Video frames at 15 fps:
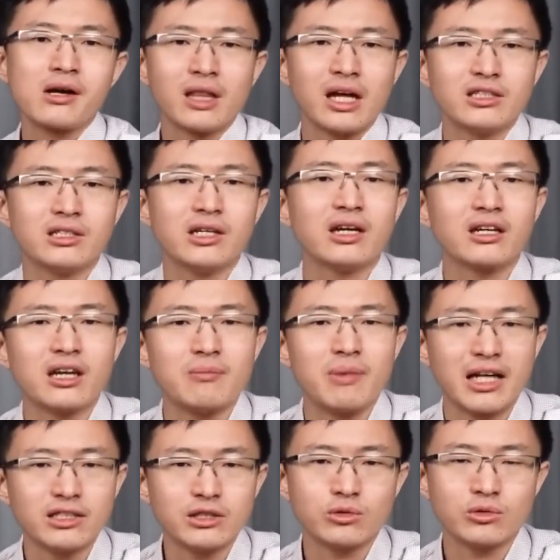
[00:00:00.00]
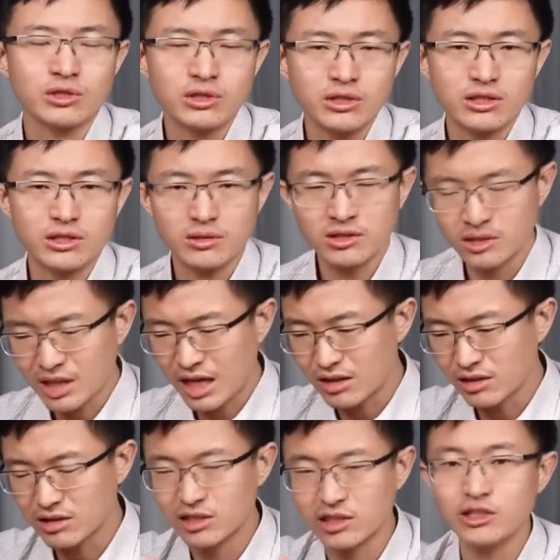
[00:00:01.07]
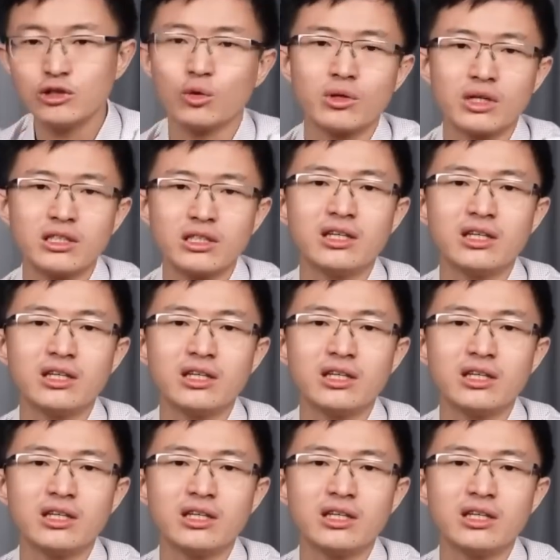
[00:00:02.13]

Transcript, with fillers: 它显然可以把这种事情它的金融